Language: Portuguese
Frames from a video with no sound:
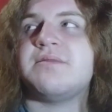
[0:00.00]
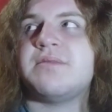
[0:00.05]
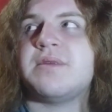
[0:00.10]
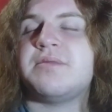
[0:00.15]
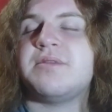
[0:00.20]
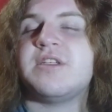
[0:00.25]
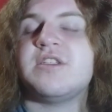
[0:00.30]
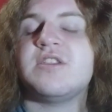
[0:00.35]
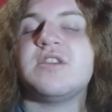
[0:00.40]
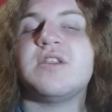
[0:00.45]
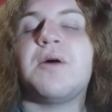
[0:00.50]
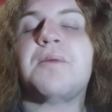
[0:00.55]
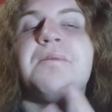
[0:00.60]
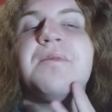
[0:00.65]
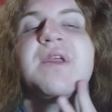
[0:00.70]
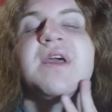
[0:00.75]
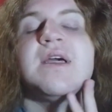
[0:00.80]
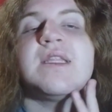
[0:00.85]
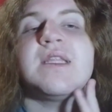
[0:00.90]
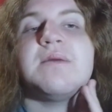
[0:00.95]
Na playlist não,
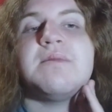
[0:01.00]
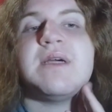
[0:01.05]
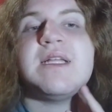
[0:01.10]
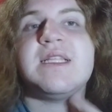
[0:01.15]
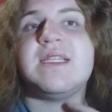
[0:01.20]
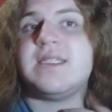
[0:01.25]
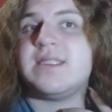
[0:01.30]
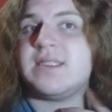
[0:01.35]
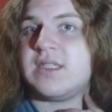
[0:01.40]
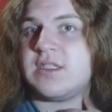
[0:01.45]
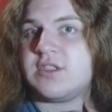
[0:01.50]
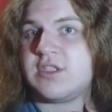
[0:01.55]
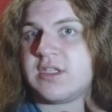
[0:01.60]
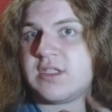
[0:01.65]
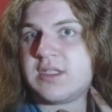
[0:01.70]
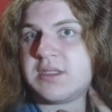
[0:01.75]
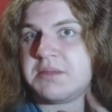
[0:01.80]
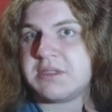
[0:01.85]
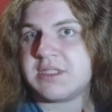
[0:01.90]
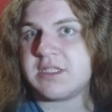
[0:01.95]
na minha lista de
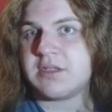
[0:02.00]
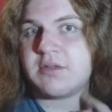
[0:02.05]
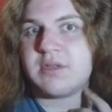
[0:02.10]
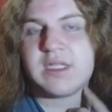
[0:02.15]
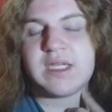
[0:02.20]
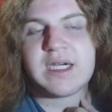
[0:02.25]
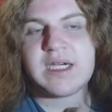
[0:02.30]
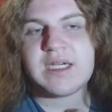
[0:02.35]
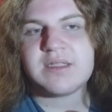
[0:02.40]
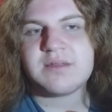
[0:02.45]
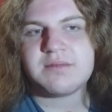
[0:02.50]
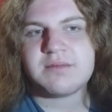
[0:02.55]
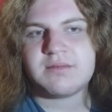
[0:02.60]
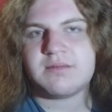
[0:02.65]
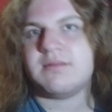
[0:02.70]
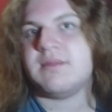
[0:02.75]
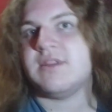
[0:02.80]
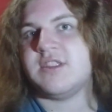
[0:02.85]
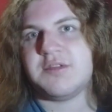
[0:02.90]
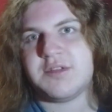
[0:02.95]
animes a olhar,
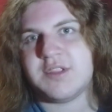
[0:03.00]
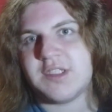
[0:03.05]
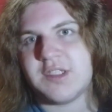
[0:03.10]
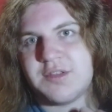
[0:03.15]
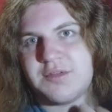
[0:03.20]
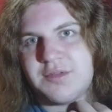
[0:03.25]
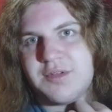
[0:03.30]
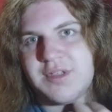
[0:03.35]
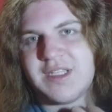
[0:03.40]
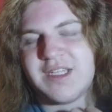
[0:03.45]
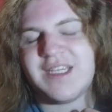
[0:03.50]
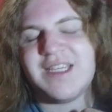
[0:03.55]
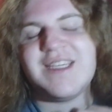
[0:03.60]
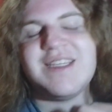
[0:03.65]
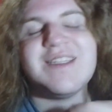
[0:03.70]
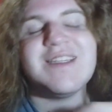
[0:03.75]
mas eu ainda não olhei.